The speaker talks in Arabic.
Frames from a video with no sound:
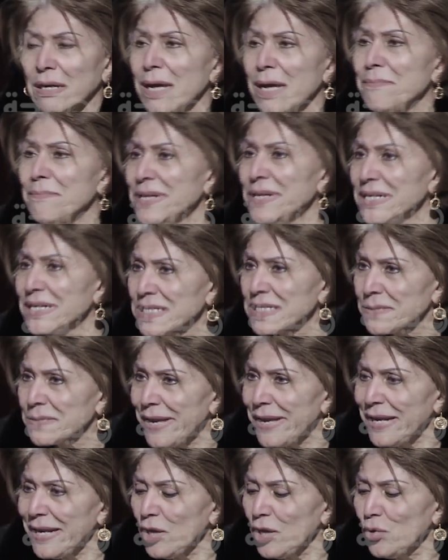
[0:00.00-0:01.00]
الاب
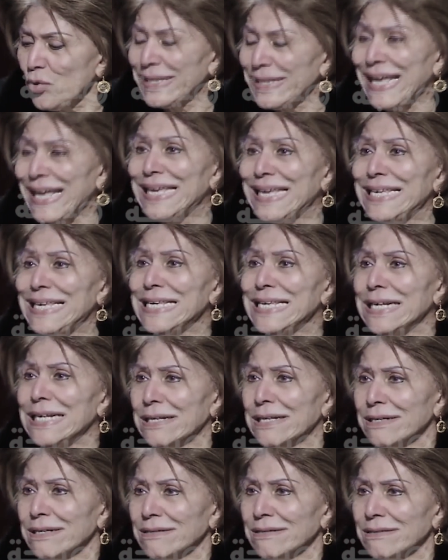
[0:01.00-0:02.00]
بالنسبه لي هو
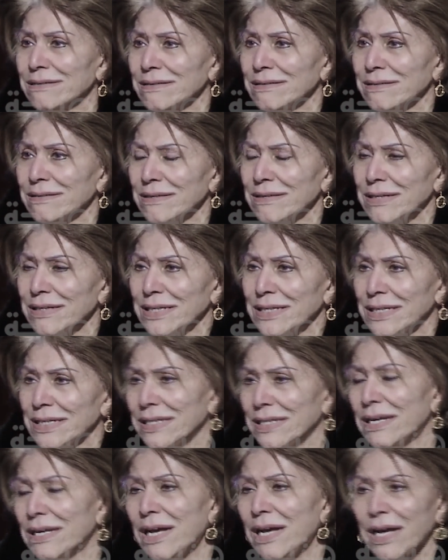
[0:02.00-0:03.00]
تجهيل
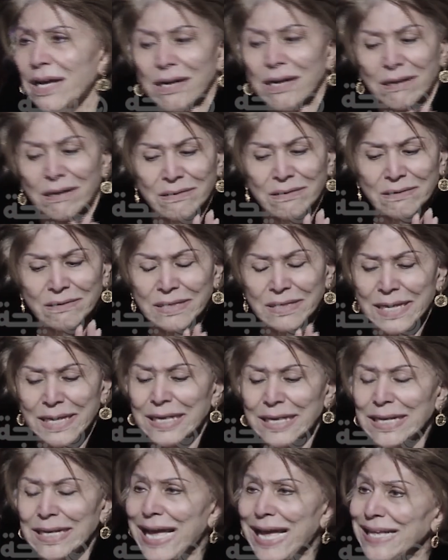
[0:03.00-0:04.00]
تجهيل آه. اه
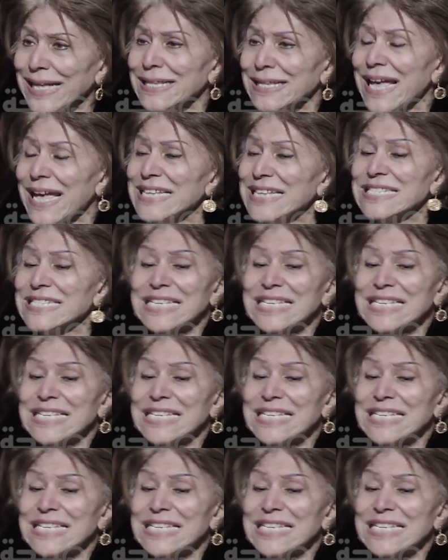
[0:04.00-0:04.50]
يعني حد عايز